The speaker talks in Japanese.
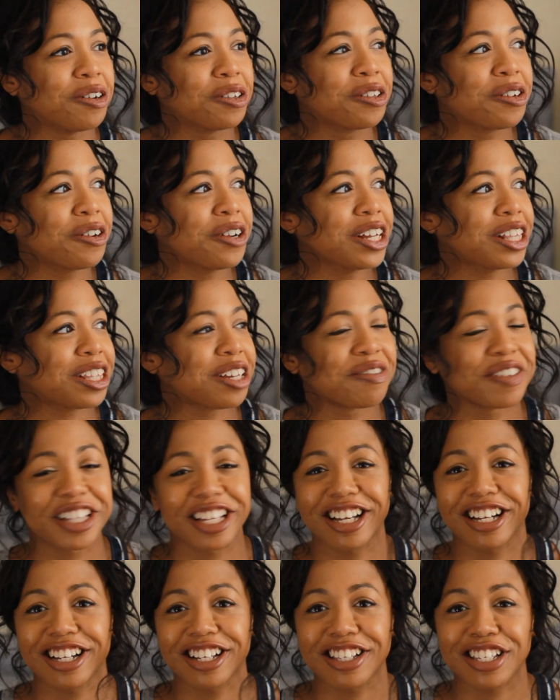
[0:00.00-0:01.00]
驚いたみ
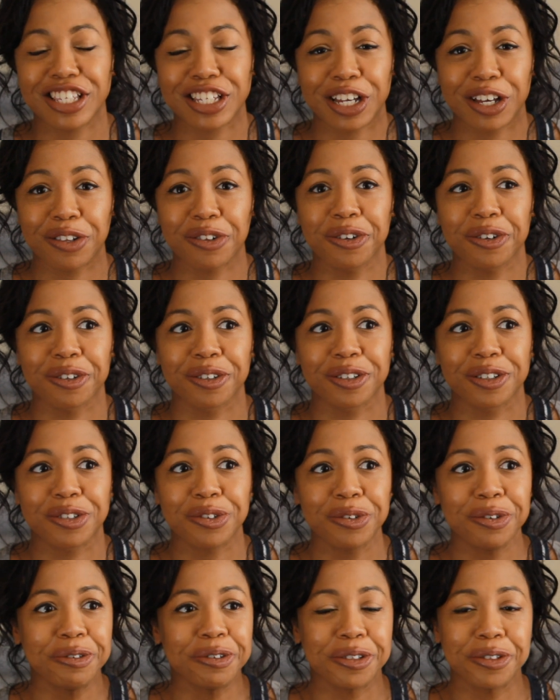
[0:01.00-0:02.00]
たいなんですけど
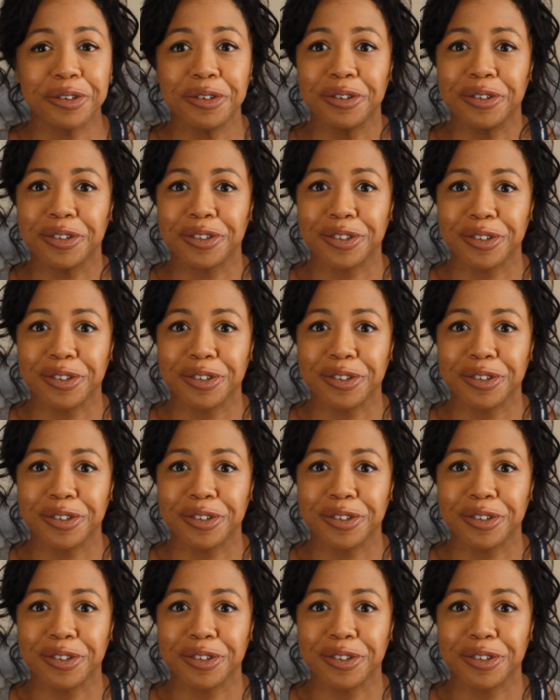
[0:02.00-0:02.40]
そうそう